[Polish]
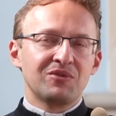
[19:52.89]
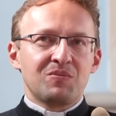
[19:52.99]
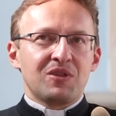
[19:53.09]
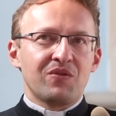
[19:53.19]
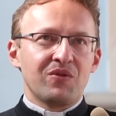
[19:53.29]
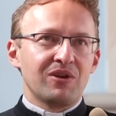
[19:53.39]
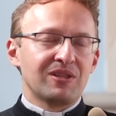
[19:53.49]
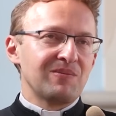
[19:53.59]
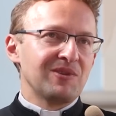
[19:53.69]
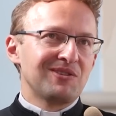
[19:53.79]
że mnie to w ogóle
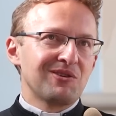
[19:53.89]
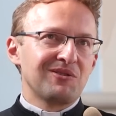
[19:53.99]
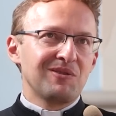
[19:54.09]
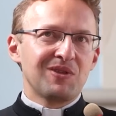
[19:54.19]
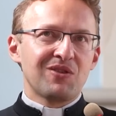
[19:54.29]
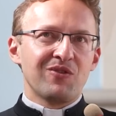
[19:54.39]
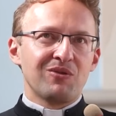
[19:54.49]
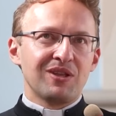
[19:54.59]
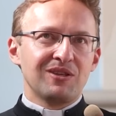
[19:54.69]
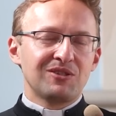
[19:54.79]
tam nie ciągnie, mnie to w
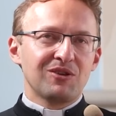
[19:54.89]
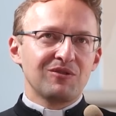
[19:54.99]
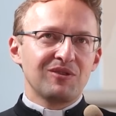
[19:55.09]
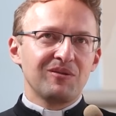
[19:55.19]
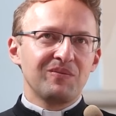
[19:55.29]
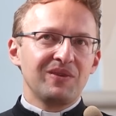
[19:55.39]
ogóle nie ciągnie.